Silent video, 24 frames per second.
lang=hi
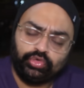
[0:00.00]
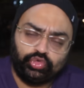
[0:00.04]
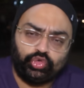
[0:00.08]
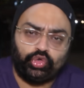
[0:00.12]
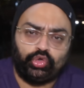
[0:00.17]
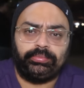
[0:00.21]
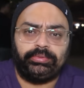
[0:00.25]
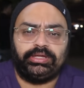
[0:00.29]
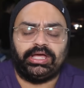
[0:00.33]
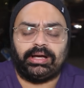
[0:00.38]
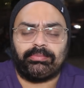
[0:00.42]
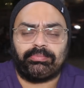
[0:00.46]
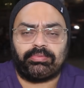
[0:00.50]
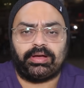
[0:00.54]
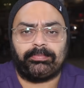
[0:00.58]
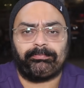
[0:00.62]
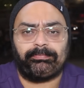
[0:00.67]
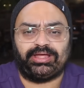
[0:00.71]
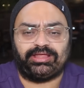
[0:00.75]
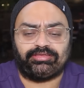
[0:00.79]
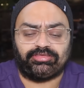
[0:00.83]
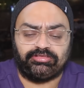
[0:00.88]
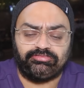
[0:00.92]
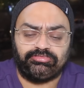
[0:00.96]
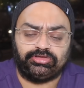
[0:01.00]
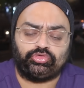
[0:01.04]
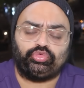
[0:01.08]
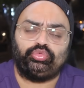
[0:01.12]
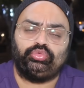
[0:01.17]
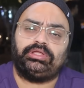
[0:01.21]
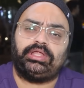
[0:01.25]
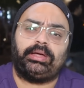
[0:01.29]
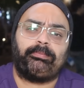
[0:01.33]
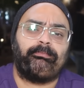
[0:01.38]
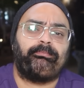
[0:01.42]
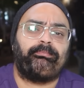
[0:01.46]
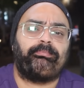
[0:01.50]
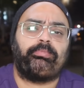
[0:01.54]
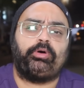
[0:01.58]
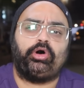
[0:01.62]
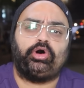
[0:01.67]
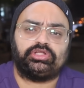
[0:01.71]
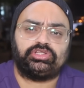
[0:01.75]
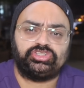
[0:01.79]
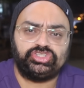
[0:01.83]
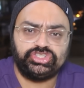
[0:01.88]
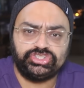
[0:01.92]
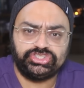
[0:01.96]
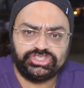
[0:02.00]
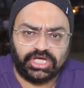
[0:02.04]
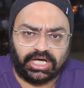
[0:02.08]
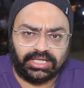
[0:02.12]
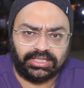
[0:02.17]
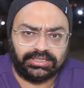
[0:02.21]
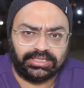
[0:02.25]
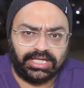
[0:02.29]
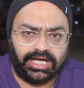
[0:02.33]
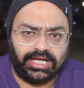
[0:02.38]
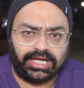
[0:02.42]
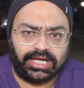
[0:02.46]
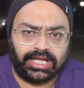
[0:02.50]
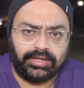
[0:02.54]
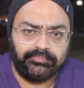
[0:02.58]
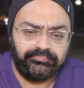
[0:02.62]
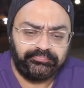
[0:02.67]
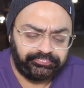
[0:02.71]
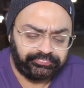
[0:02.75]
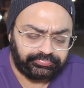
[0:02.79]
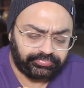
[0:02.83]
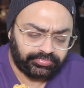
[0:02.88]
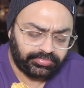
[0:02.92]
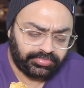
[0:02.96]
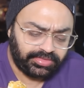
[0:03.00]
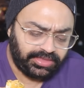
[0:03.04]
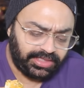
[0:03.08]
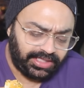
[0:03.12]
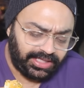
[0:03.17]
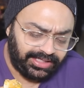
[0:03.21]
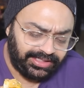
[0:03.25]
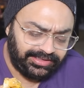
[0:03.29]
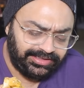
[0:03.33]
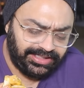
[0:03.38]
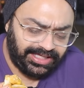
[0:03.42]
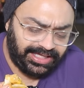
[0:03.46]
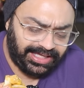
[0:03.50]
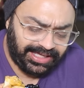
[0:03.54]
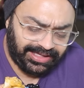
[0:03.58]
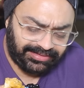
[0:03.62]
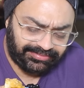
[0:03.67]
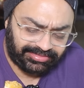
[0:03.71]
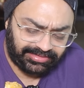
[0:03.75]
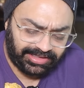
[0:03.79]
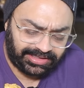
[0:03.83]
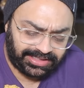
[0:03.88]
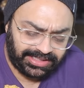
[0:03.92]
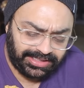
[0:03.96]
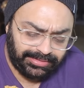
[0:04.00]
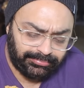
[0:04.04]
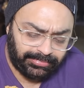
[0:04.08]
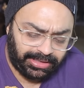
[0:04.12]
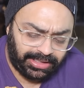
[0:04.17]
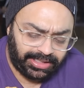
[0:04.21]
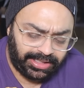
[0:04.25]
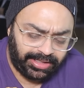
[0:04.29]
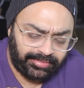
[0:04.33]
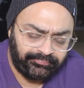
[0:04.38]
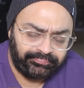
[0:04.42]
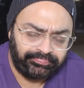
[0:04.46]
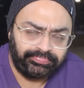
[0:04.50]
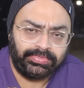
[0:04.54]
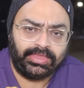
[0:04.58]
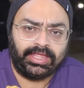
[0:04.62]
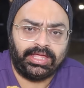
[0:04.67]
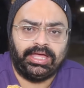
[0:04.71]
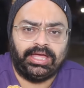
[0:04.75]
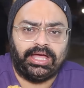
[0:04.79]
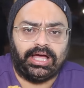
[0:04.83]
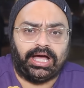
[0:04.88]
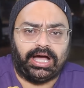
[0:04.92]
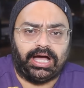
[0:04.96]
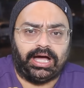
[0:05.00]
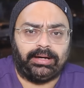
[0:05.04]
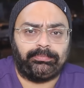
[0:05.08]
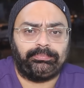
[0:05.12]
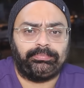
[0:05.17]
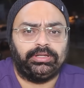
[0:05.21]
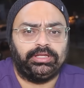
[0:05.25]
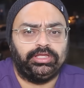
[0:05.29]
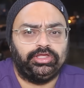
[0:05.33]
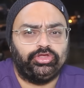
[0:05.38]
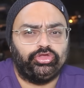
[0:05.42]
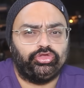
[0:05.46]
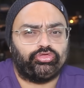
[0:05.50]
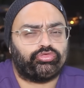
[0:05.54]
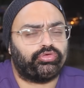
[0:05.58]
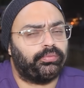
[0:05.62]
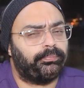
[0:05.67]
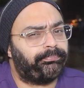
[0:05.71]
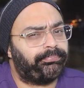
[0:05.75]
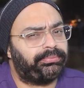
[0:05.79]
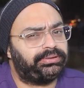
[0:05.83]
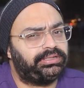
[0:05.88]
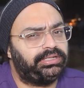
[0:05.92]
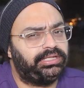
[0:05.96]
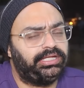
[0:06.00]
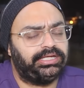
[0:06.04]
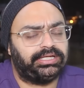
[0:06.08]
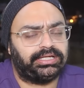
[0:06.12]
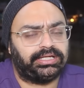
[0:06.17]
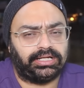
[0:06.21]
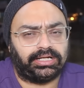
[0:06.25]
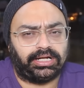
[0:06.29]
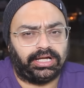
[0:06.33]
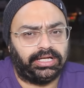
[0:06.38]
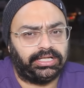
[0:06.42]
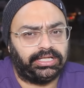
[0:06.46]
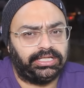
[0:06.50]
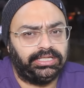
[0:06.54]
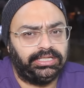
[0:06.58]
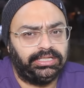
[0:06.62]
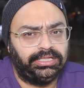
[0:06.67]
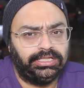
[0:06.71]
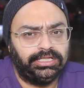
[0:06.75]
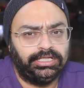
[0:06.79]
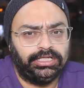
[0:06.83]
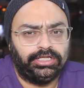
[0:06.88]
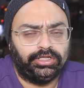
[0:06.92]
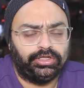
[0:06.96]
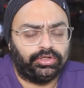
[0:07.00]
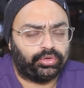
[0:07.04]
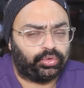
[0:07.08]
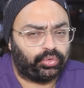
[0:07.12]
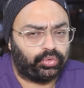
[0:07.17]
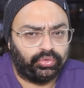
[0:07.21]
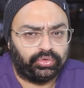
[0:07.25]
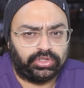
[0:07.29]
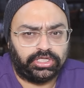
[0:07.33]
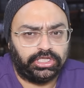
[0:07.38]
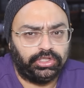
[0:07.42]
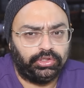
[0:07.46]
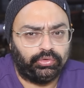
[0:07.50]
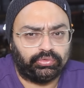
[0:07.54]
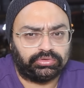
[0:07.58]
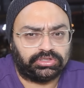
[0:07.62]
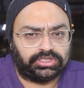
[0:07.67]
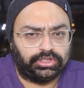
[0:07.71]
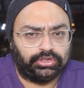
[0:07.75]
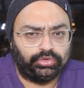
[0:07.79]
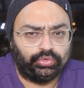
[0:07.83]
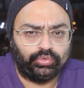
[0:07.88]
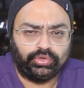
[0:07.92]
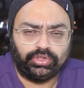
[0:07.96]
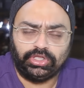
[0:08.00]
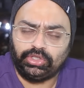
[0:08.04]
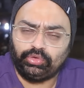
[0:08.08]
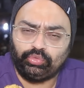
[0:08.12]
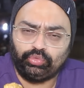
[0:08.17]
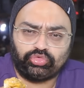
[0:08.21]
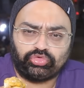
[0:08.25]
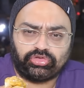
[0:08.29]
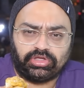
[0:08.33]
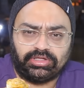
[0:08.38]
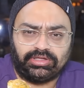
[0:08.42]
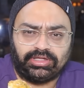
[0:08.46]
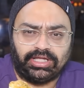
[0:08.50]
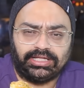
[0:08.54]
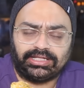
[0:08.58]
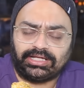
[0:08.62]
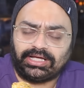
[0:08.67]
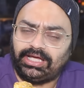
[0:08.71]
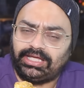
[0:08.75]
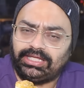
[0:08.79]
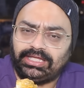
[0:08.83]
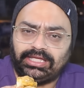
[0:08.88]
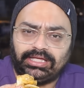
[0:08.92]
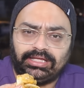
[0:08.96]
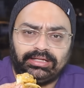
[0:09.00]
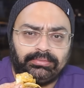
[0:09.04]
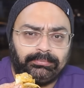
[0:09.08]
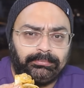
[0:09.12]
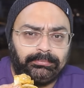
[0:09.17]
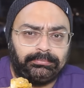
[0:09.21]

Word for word: तो भी आपका पैसा वसूल है बहुत शानदार है ये ऐसा कीमा है आप इसको पतली करारी रोटी हो तंदूरी उसके साथ खाइए